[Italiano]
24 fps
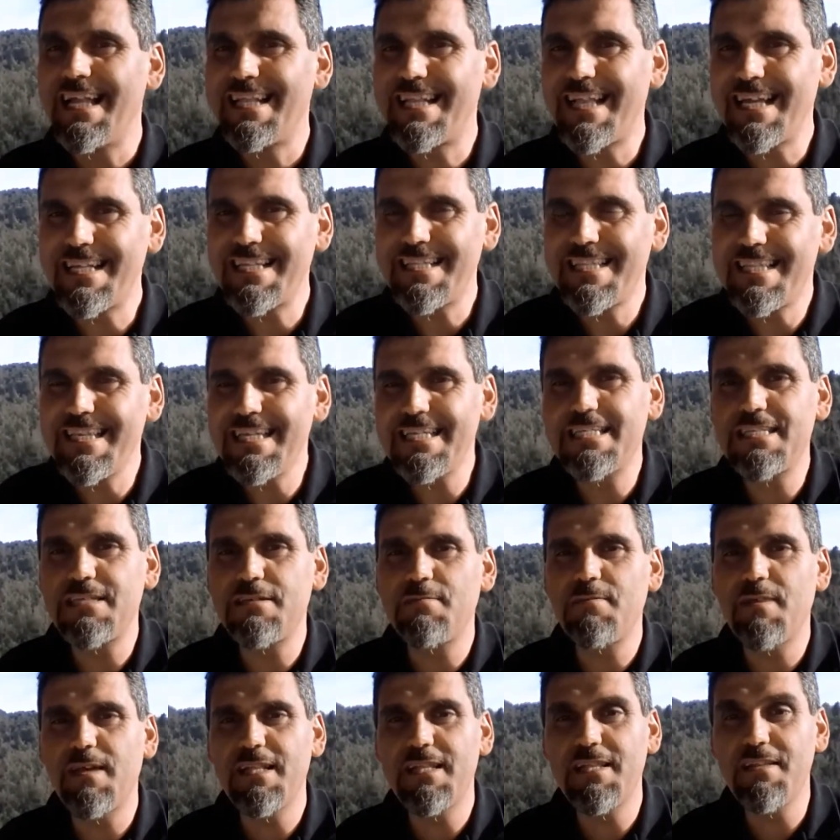
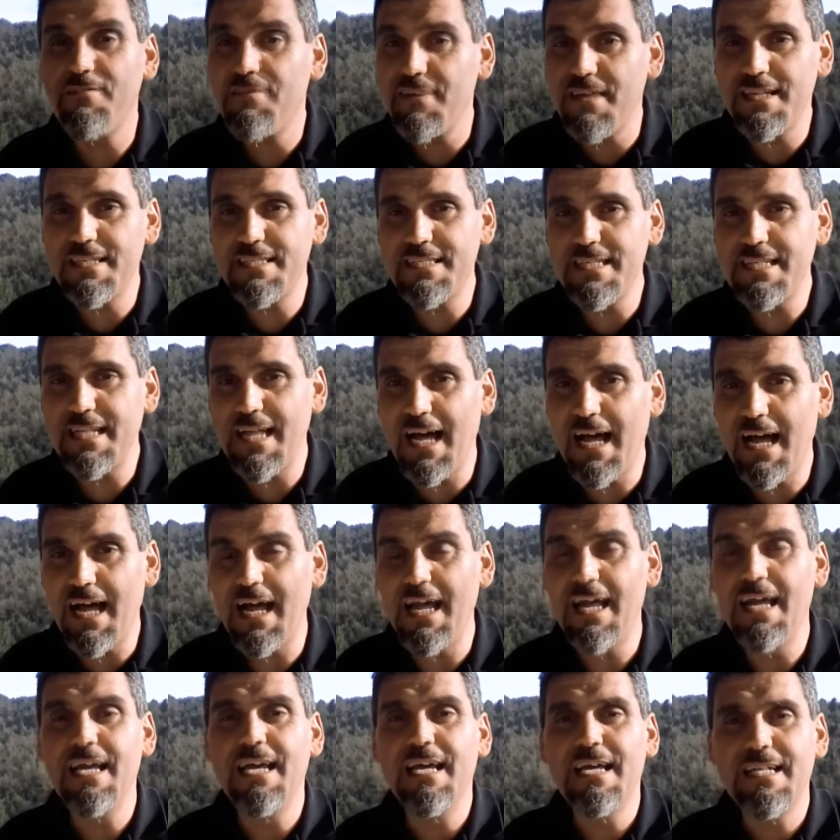tantissime
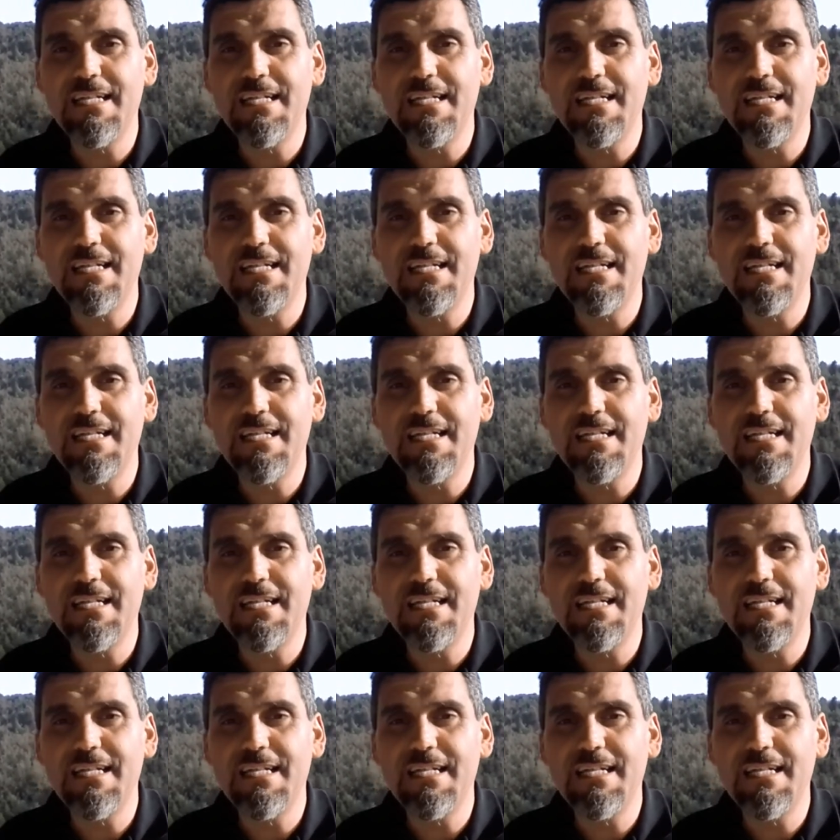diversità